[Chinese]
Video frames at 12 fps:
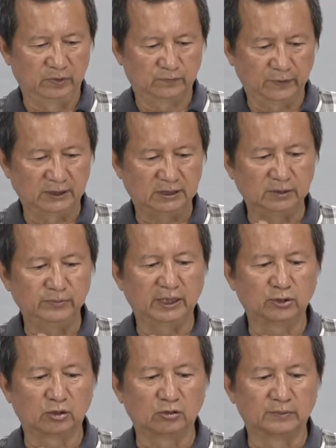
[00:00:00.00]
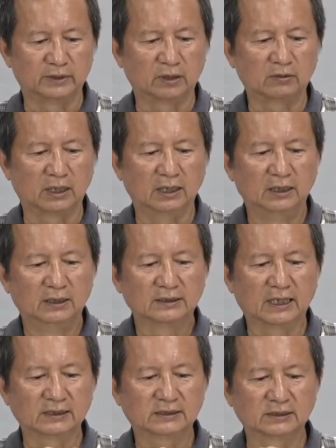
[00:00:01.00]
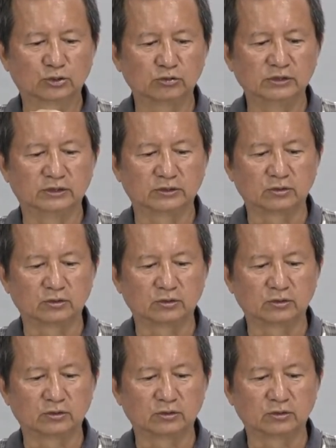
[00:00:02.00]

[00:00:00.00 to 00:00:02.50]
飞机面对我们的话，它是顺时